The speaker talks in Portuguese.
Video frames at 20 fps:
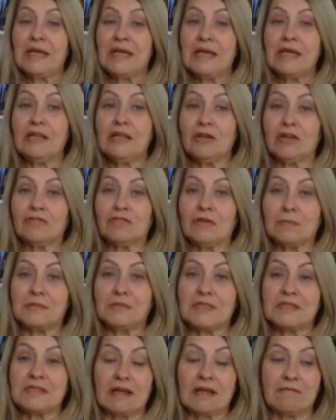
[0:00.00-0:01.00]
E nós
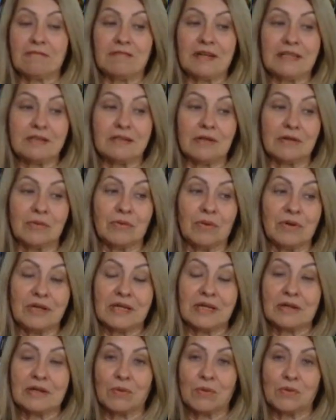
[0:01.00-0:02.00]
vamos estar falando
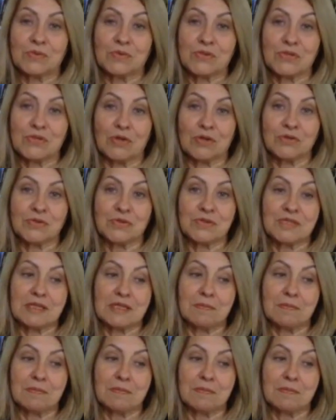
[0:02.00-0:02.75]
agora com os nossos